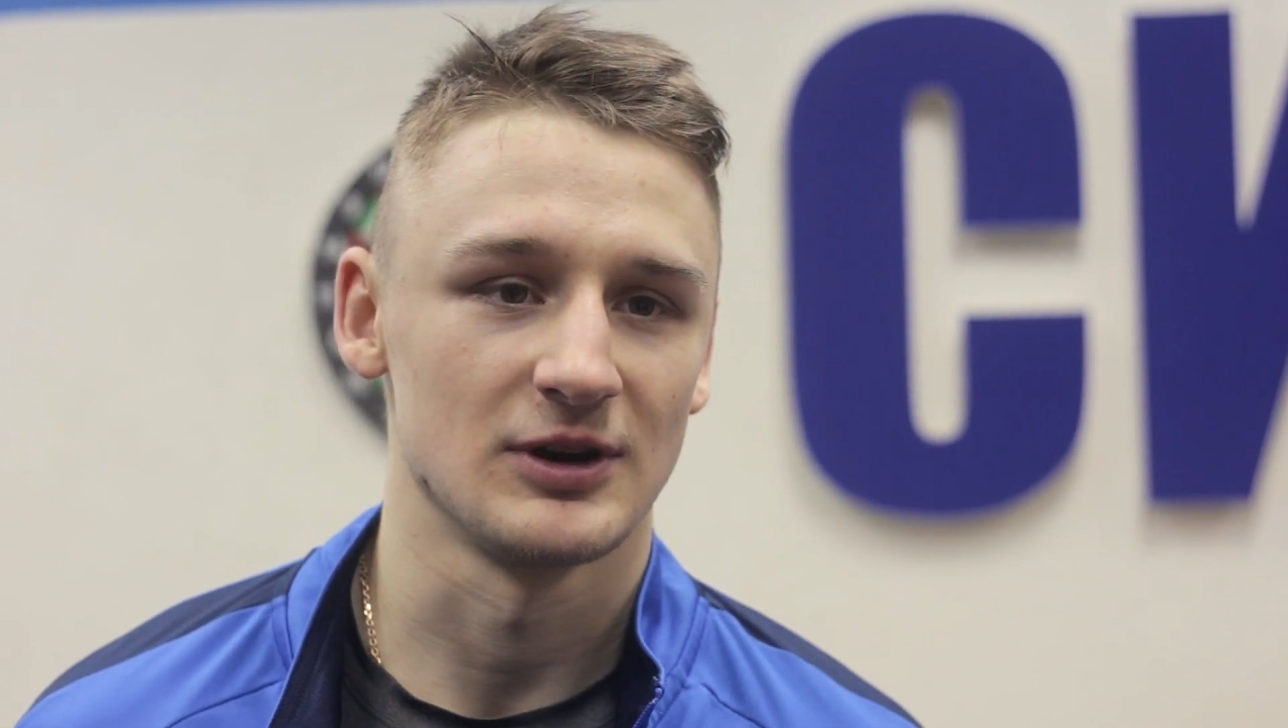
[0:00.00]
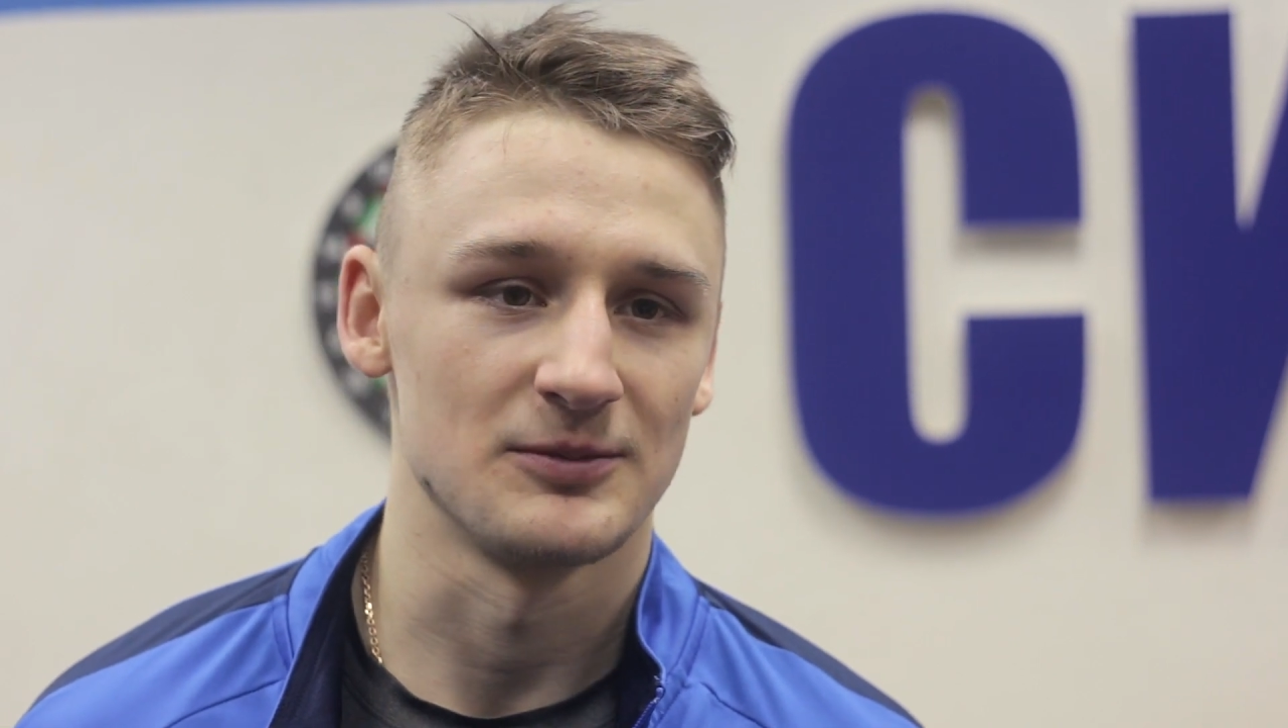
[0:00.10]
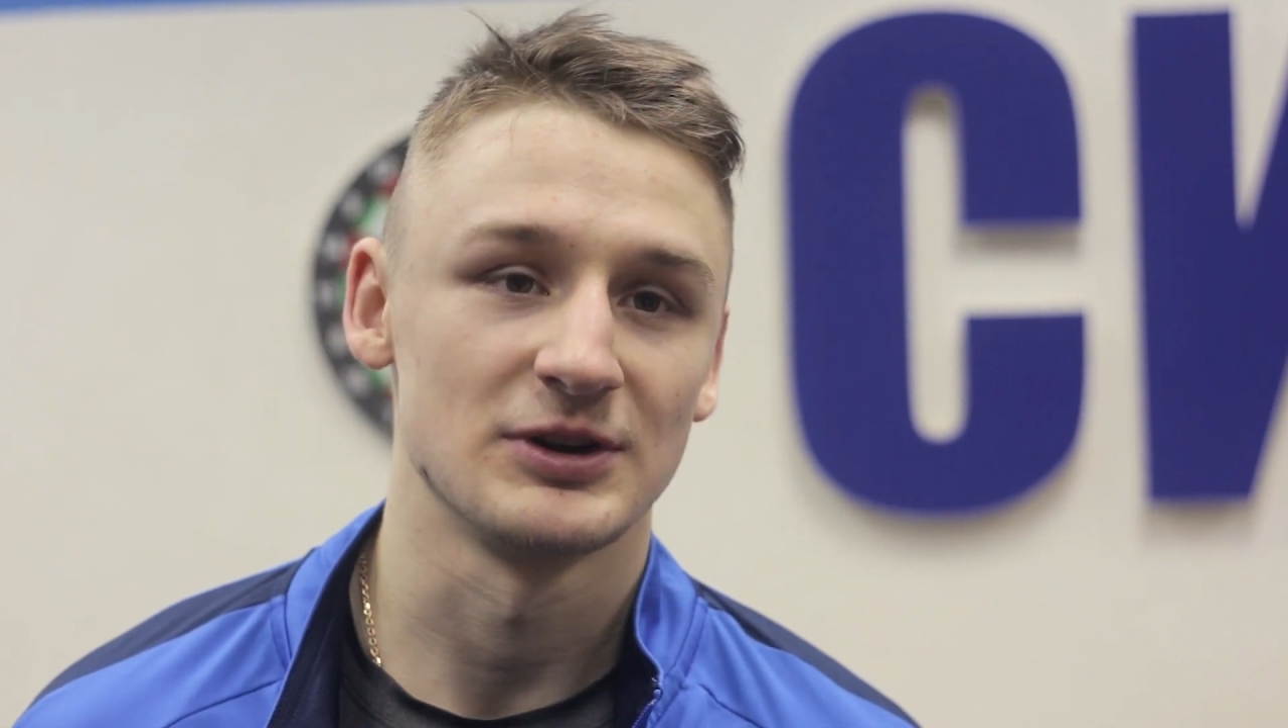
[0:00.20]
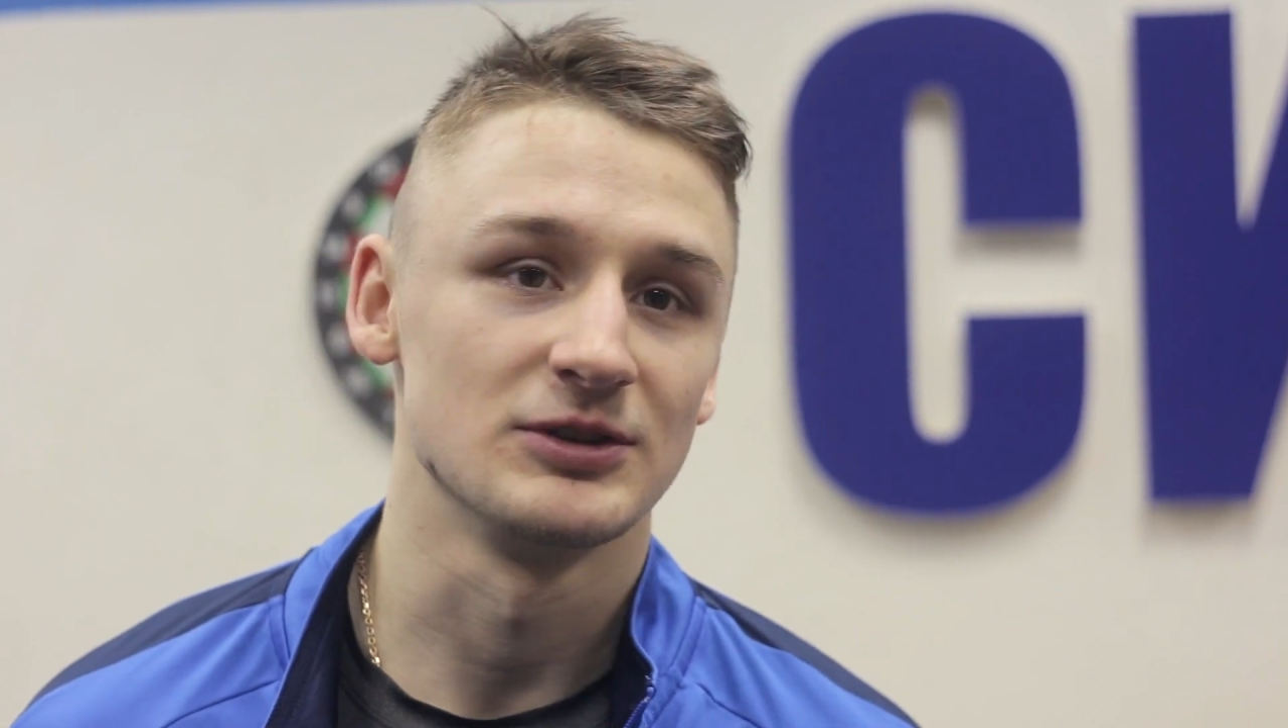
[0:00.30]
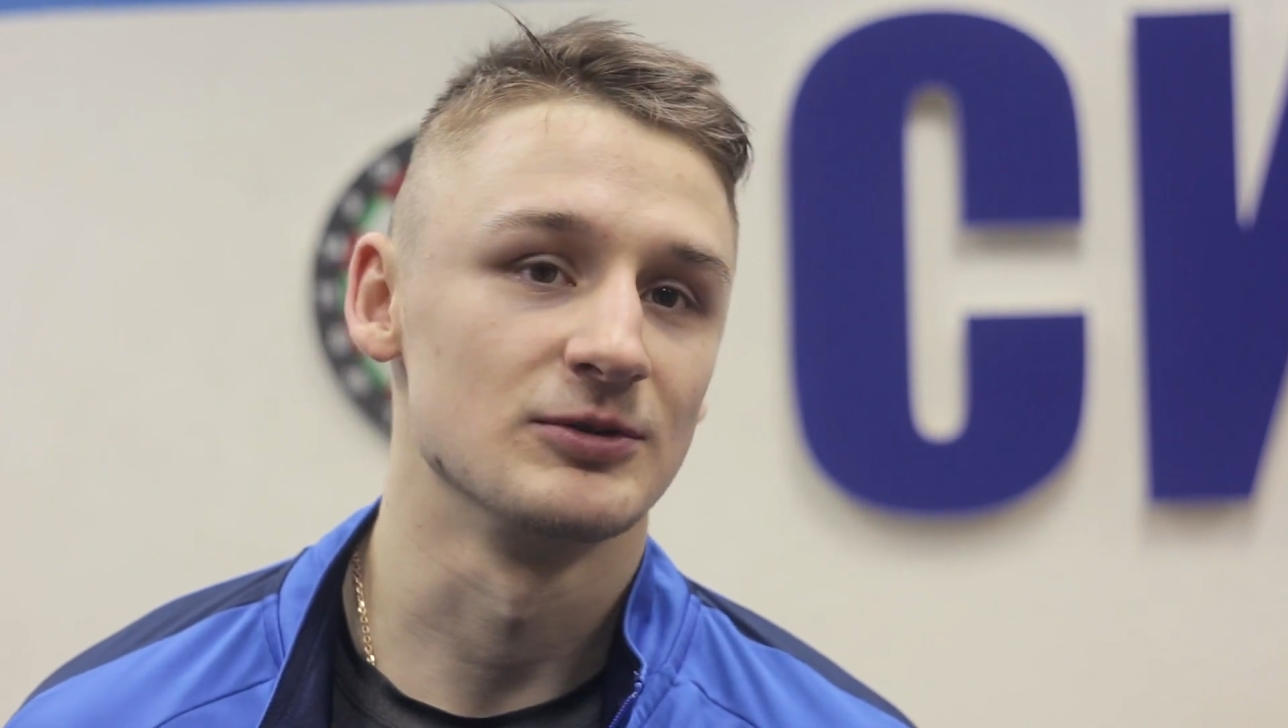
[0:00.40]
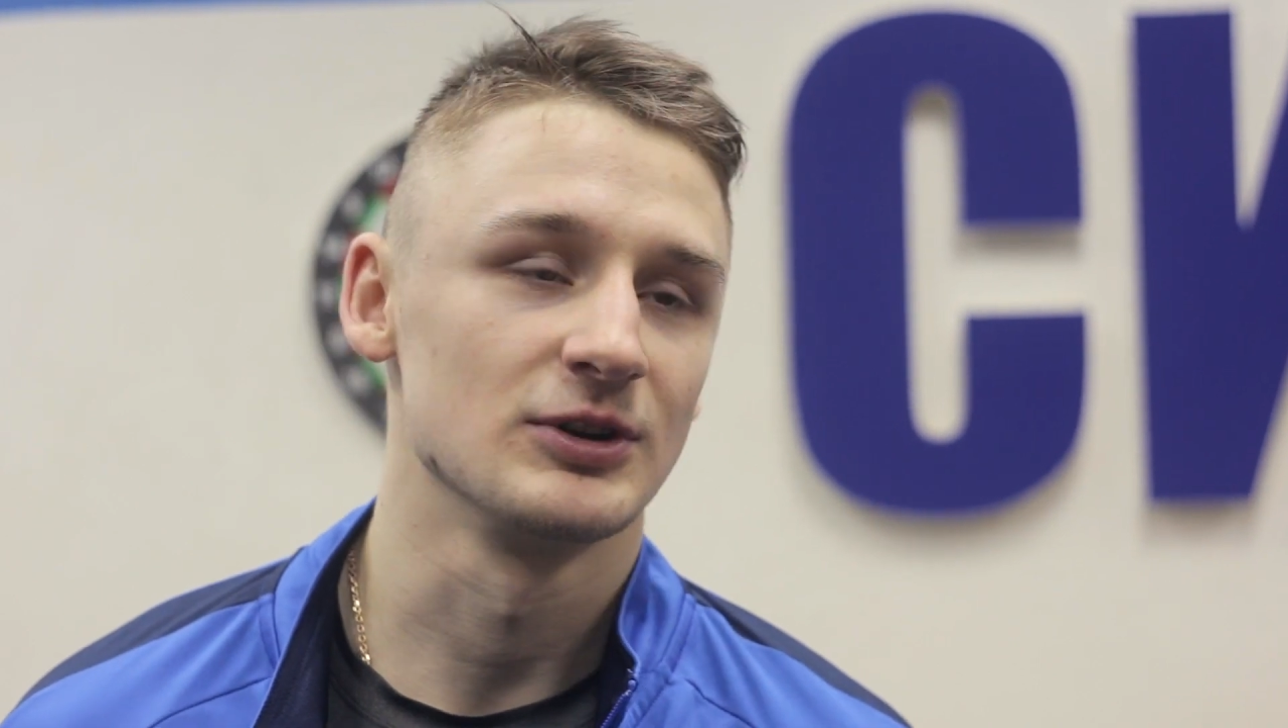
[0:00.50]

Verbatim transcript: команда